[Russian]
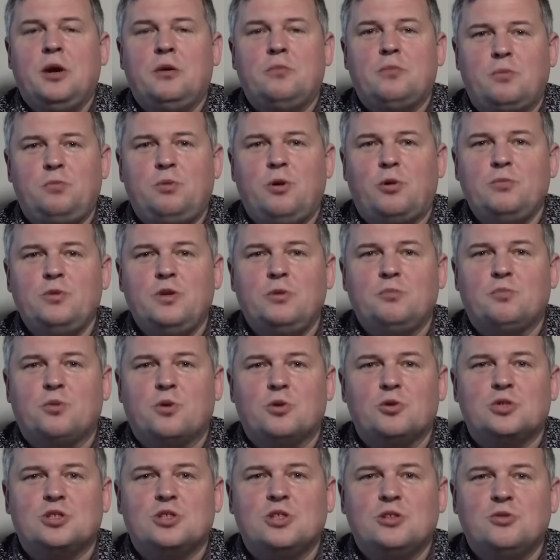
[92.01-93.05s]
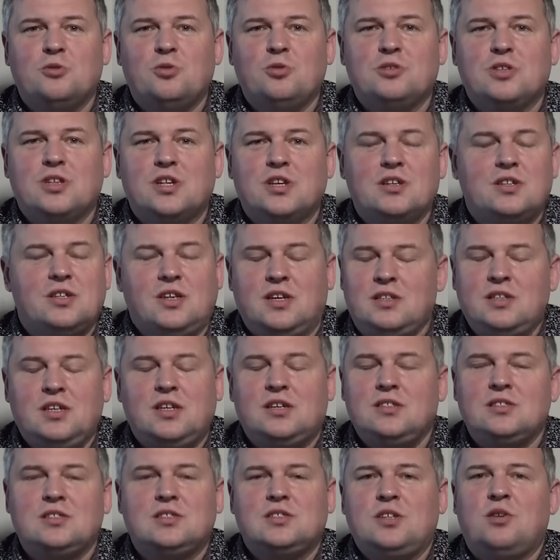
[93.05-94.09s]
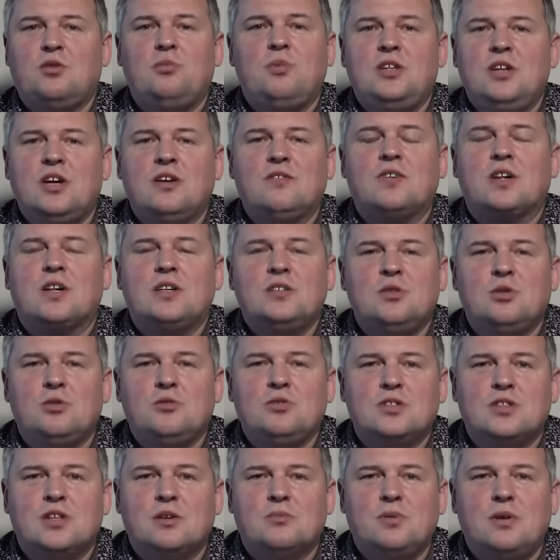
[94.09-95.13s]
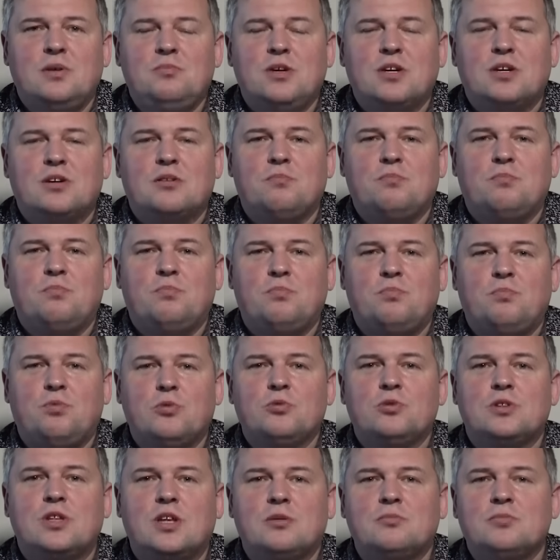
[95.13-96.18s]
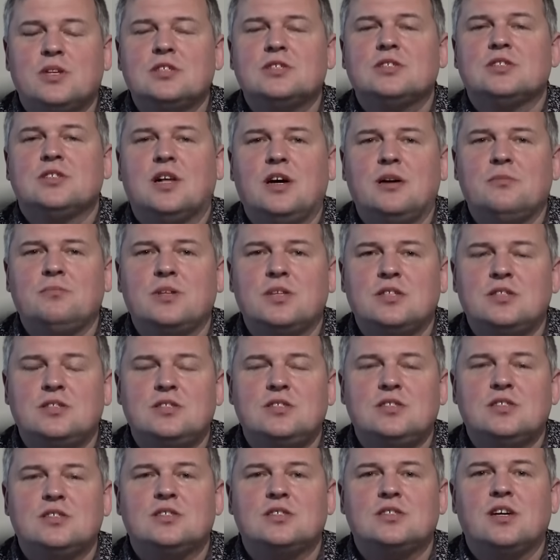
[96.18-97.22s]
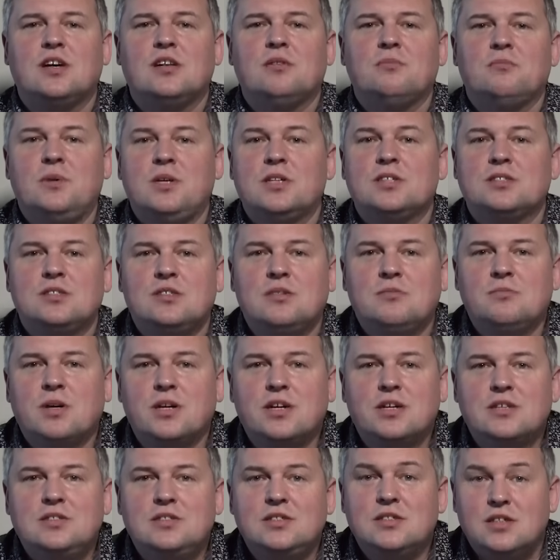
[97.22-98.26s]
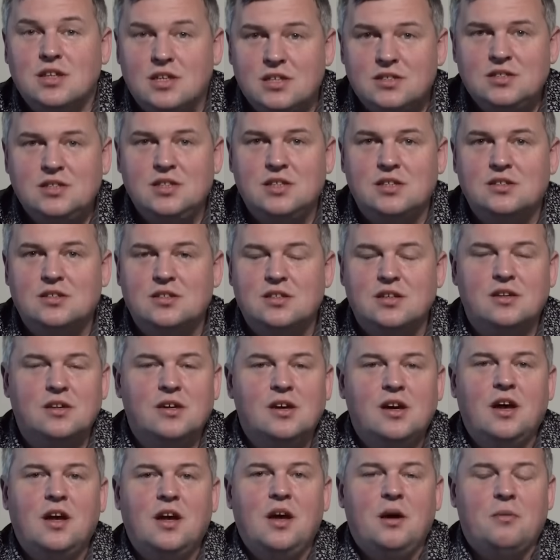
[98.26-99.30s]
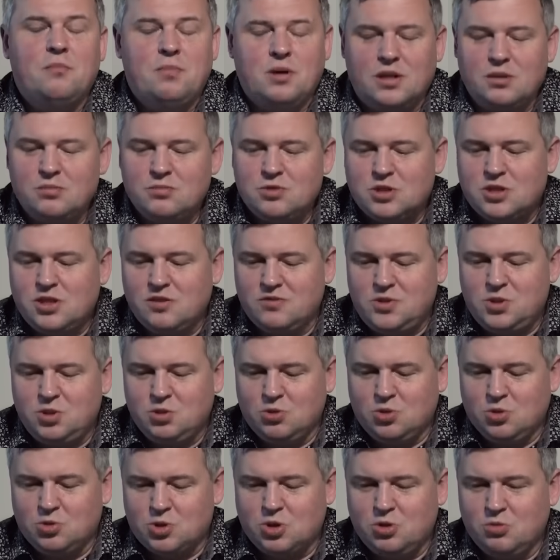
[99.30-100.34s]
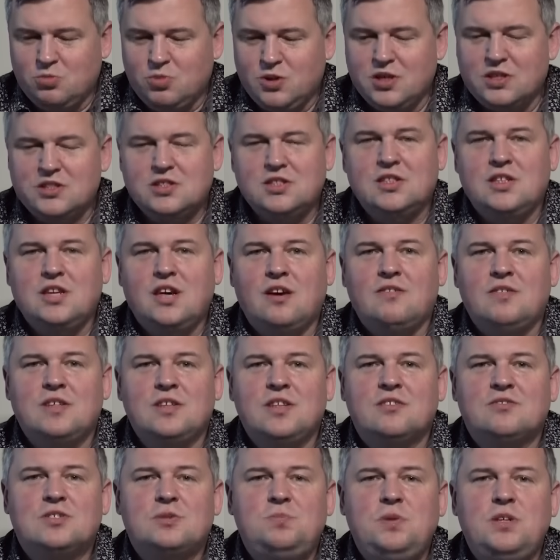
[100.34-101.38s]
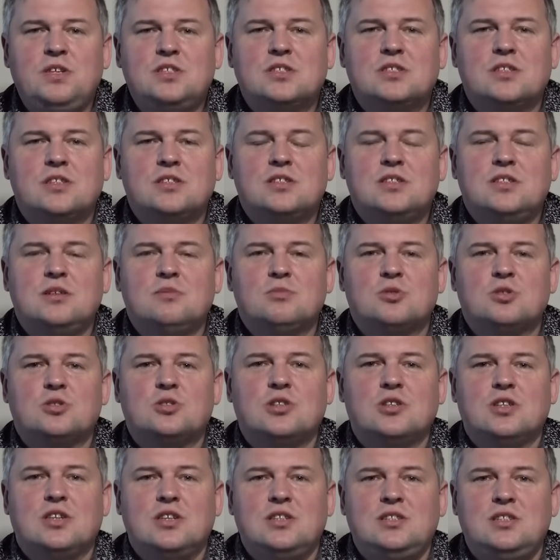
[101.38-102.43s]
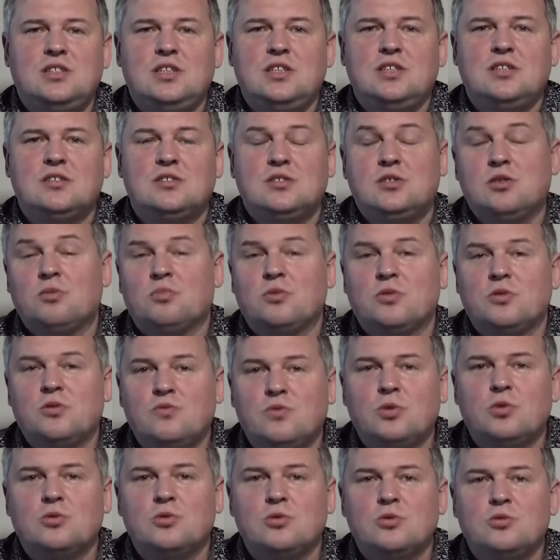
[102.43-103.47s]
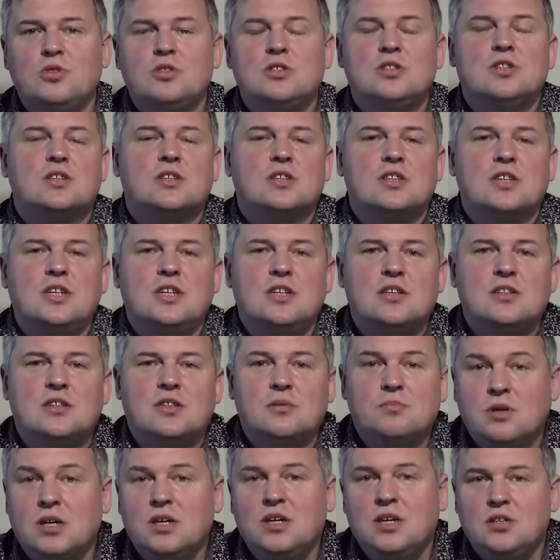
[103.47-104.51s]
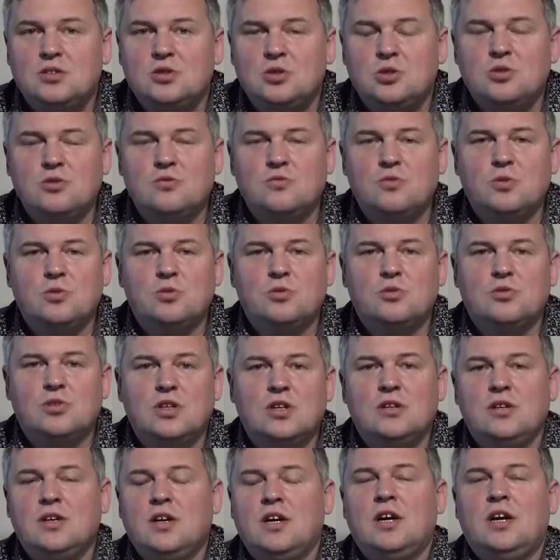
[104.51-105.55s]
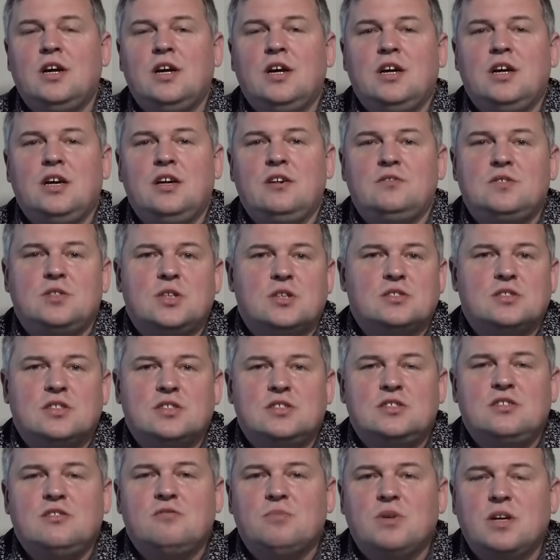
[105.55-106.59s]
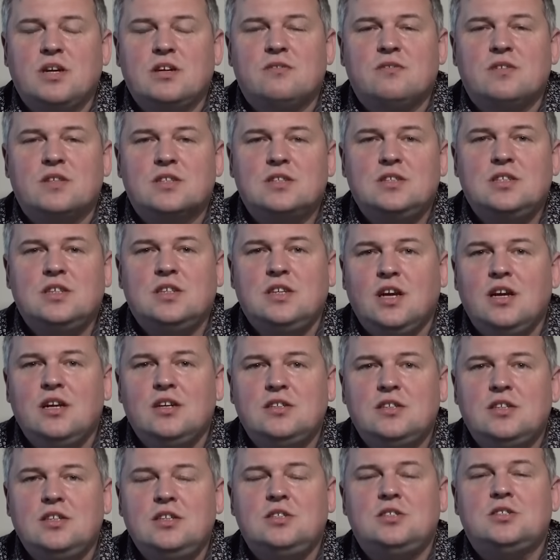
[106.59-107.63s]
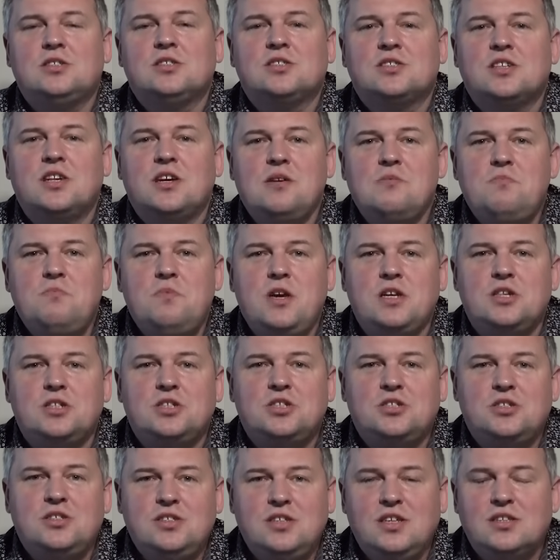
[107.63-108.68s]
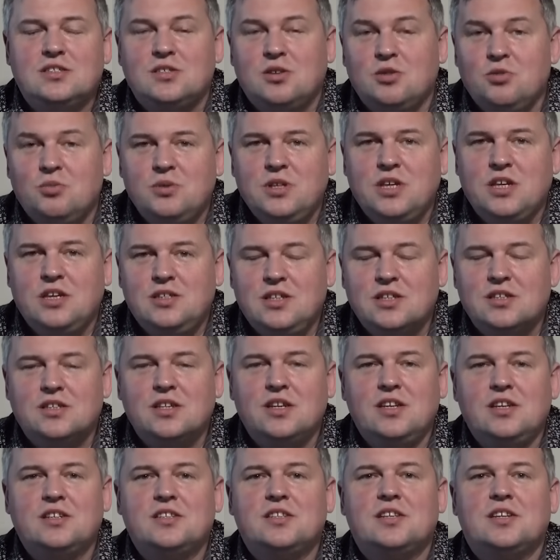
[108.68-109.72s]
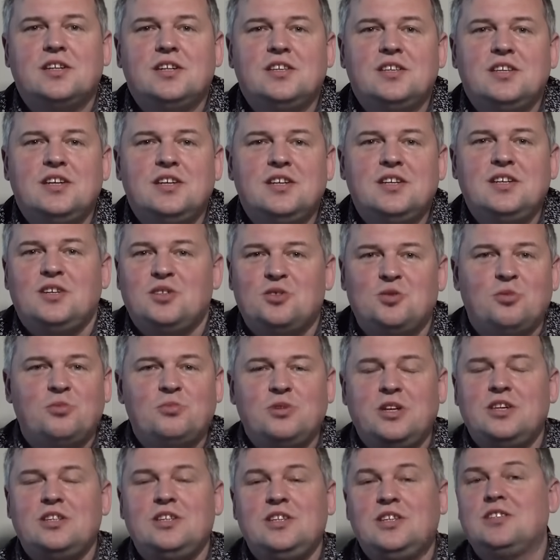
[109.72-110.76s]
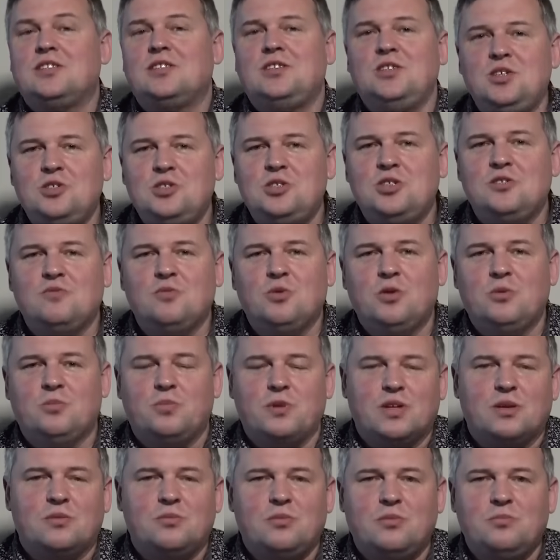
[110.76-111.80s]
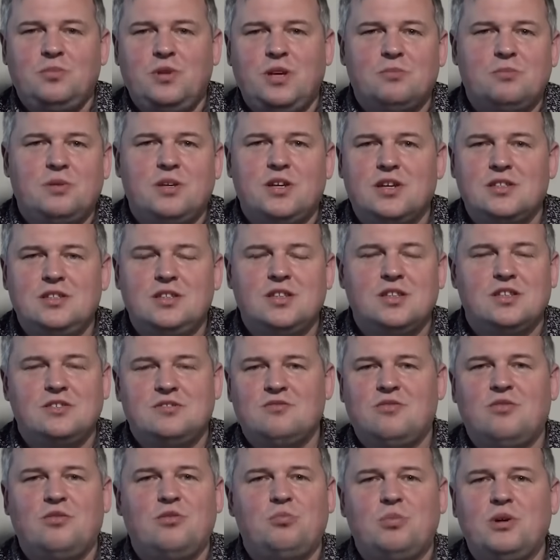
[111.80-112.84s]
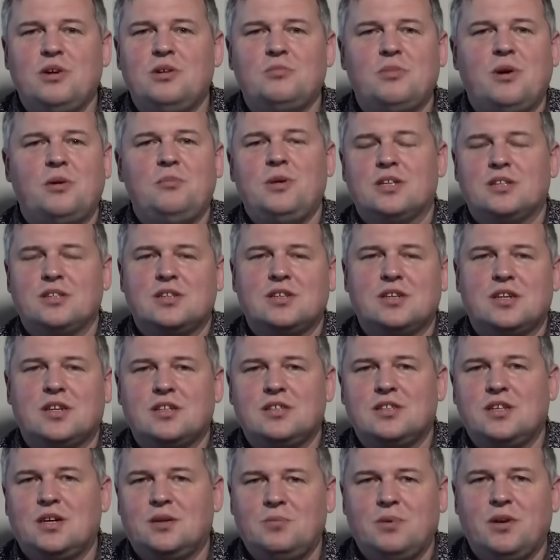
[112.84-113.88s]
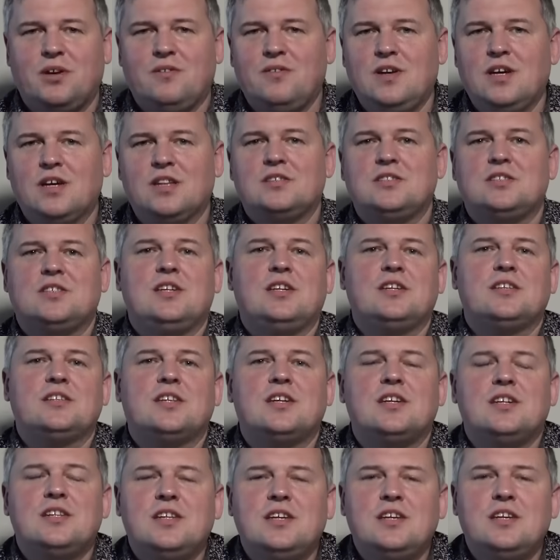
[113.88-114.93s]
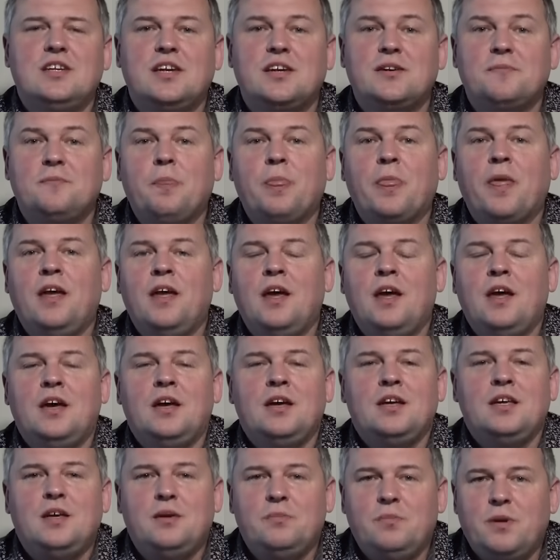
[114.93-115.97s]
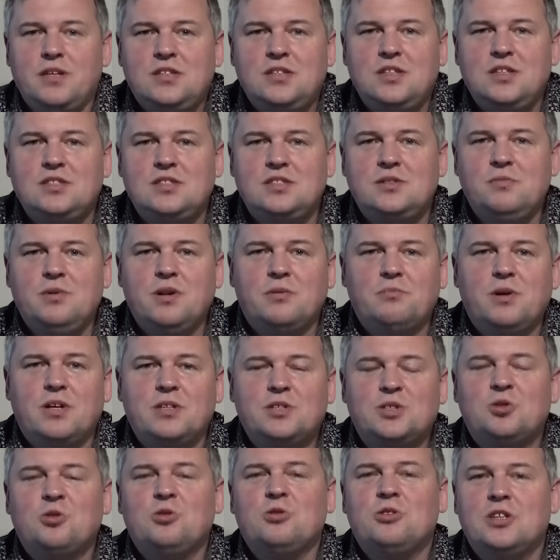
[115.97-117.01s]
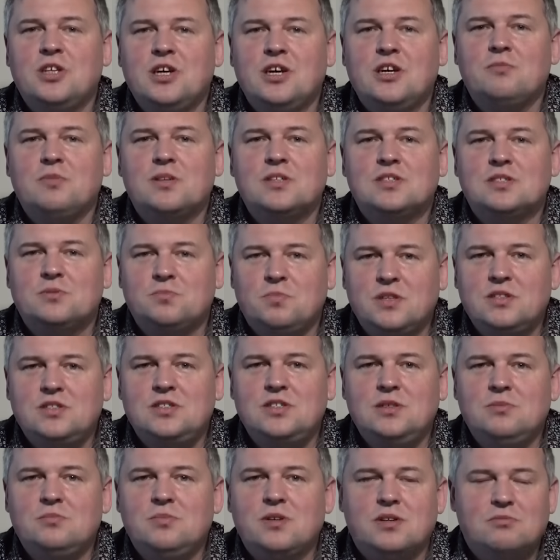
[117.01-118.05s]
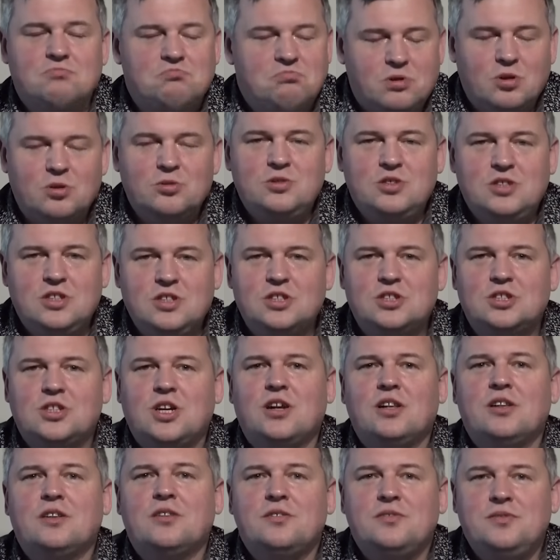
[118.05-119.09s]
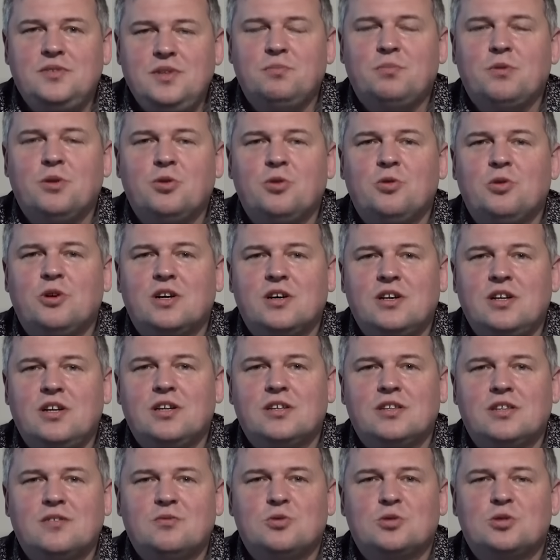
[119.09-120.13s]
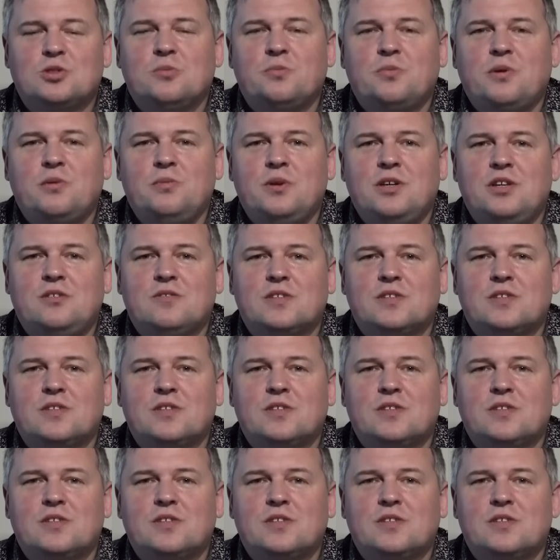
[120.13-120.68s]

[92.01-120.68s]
Мы помним прошлый год, когда, я не знаю, меня в районе, например, пунктом незламности стал местный магазин «Розетка». Потому что все то, что было заявлено в списках, где можно найти теплую воду, интернет, там, горячую воду, да, и в частности в моей квартире электрическая печь. Если у меня нет электроэнергии, то у меня нет ничего, и потому мне приходилось в любые моменты, когда появлялась электроэнергия, кипятить себе большой термос. Спасибо, он держал неплохо для того, чтобы иметь